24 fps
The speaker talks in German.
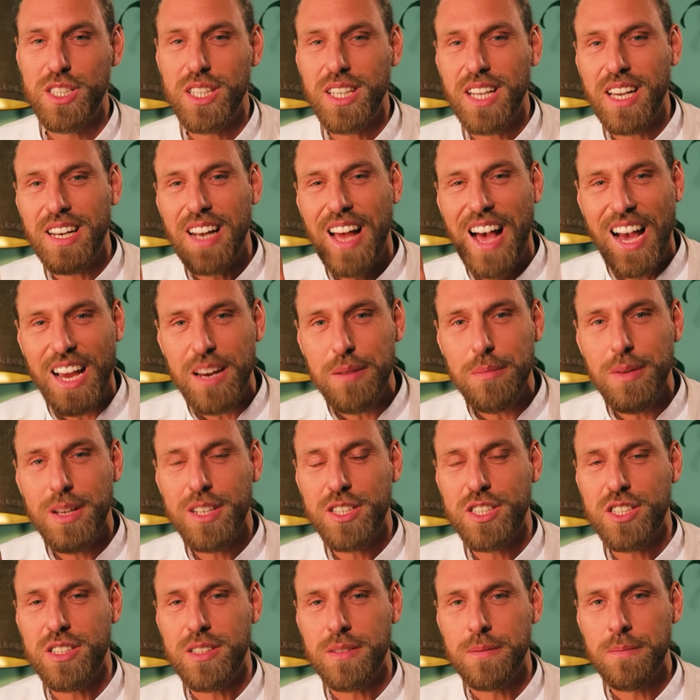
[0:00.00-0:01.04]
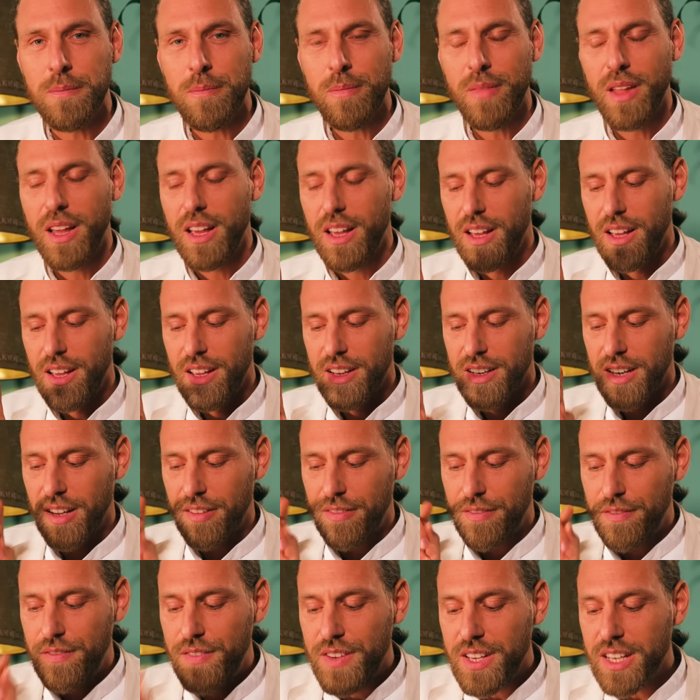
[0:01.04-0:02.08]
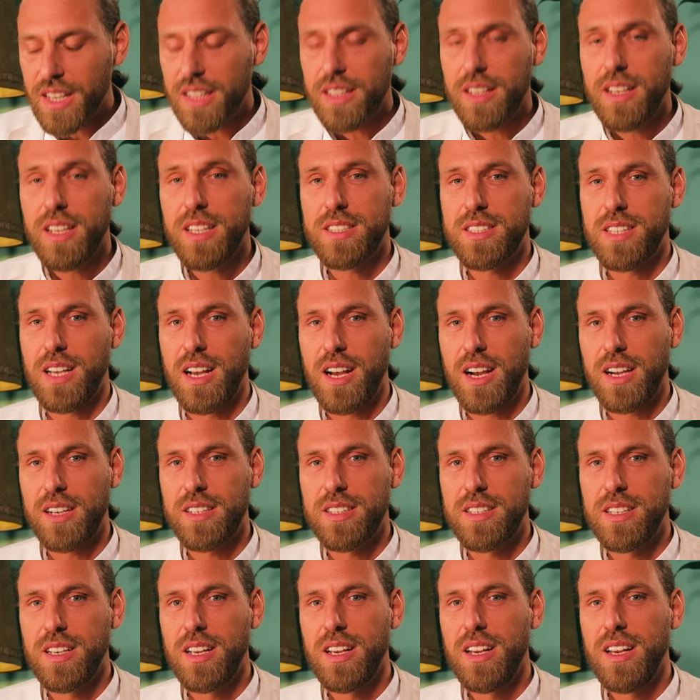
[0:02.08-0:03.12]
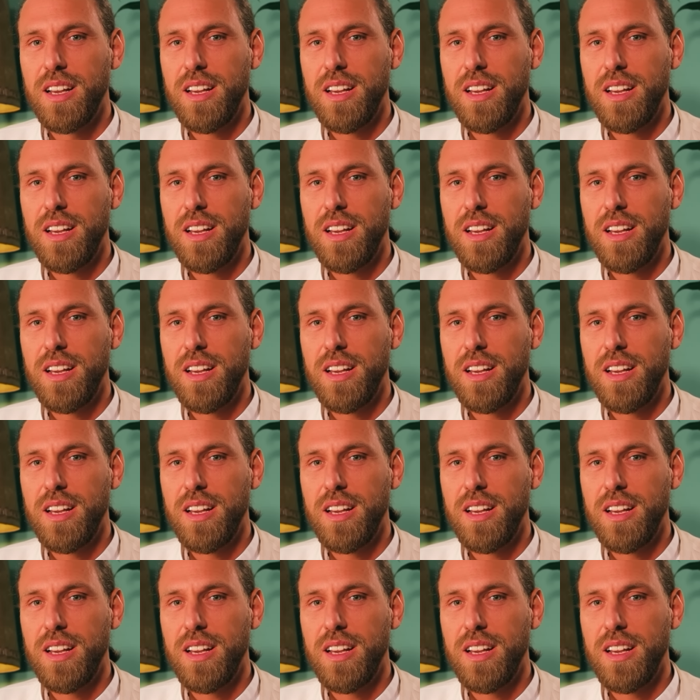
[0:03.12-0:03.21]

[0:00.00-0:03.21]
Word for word: Ich kenne einen Menschen, der wirklich sagt,